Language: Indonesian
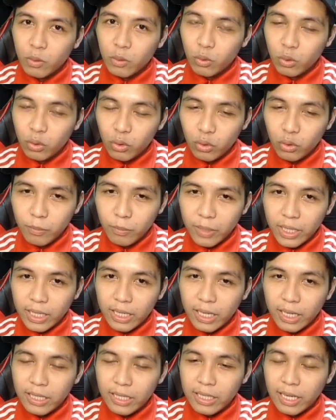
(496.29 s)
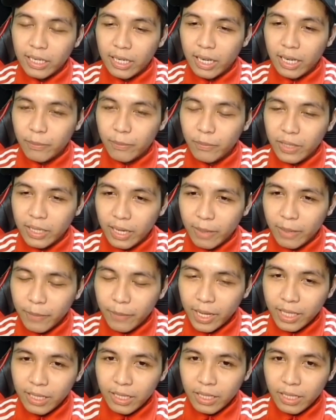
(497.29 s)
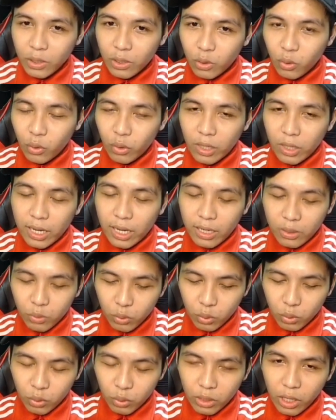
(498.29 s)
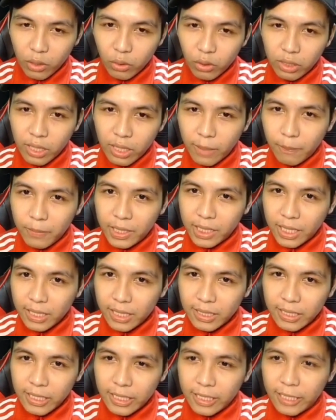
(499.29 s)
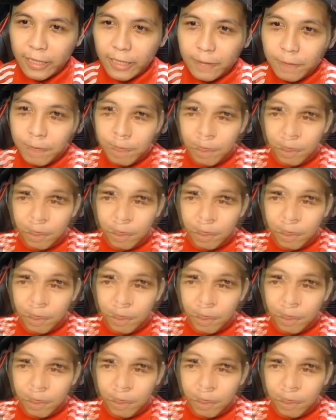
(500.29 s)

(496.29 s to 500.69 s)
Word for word: untuk mereka jana lebih ramai orang untuk download aplikasi ini